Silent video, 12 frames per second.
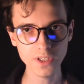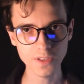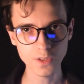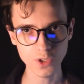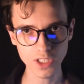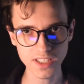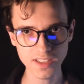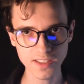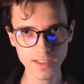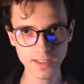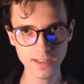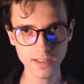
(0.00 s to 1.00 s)
а
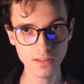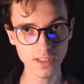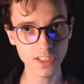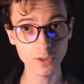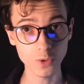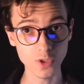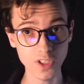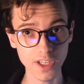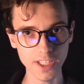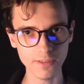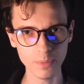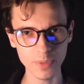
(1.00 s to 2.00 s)
сейчас, дорогие
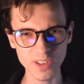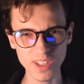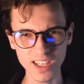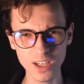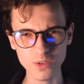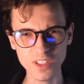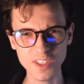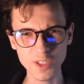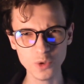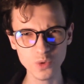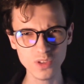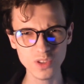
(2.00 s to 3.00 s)
друзья, я вам предлагаю на
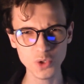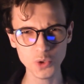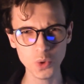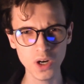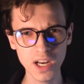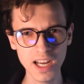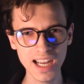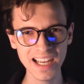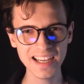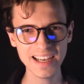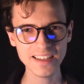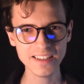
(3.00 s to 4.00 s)
секундочку
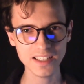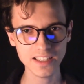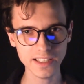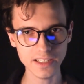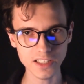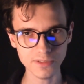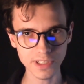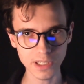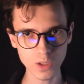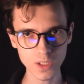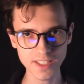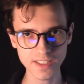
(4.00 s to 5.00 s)
закрыть
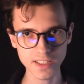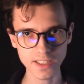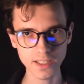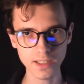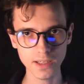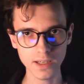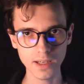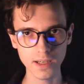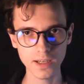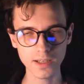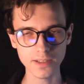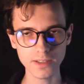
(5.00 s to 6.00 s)
свои глазки.
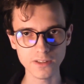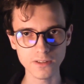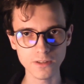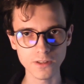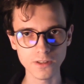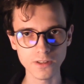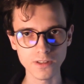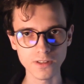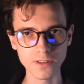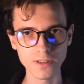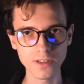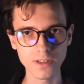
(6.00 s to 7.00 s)

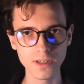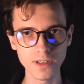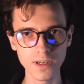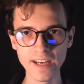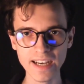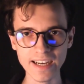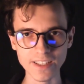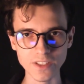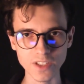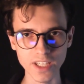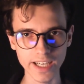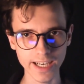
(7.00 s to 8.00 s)
И
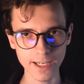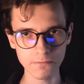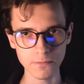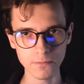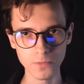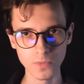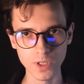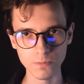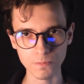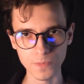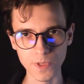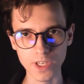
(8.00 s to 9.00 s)
я,
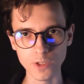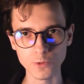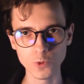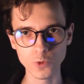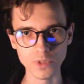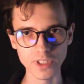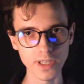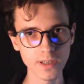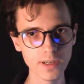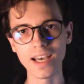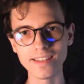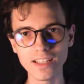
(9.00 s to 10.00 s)
Нафуми,
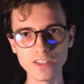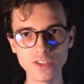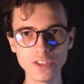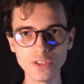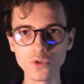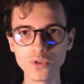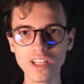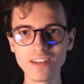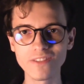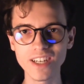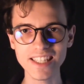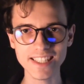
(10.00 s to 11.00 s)
анонсирую
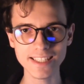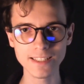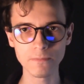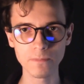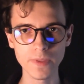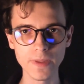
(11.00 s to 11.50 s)
для вас